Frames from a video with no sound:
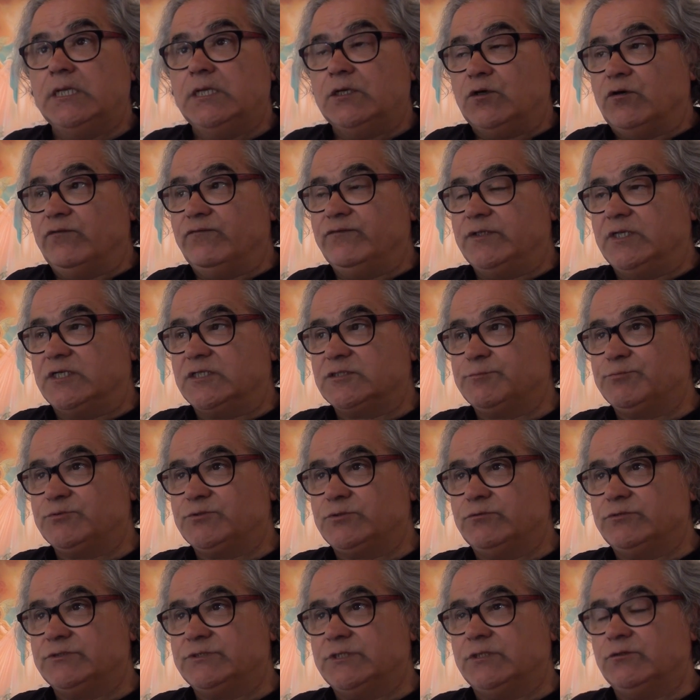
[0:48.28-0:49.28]
Convidar as
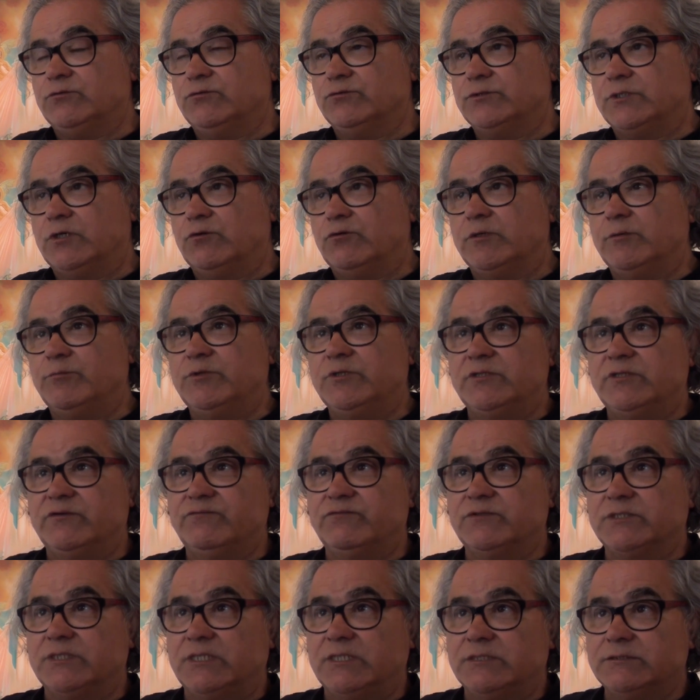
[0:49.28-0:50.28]
pessoas a encontrar o caminho da
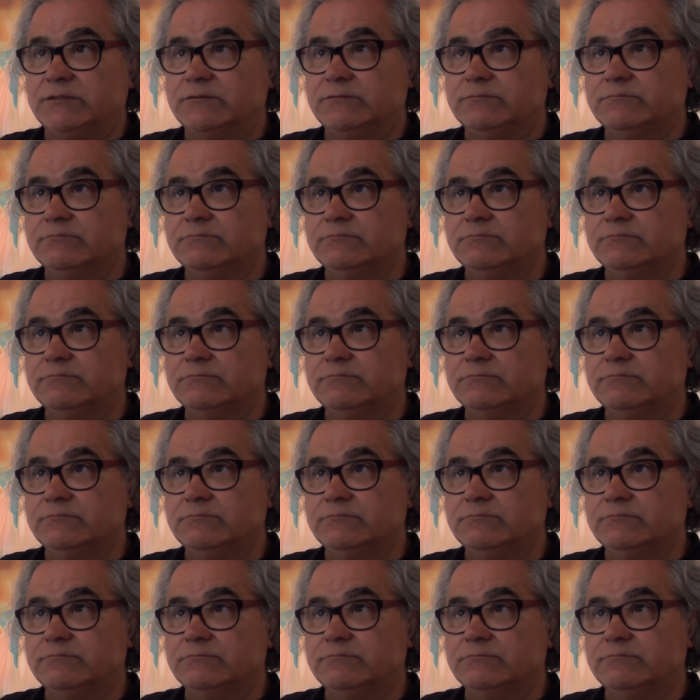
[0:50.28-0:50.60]
verdade.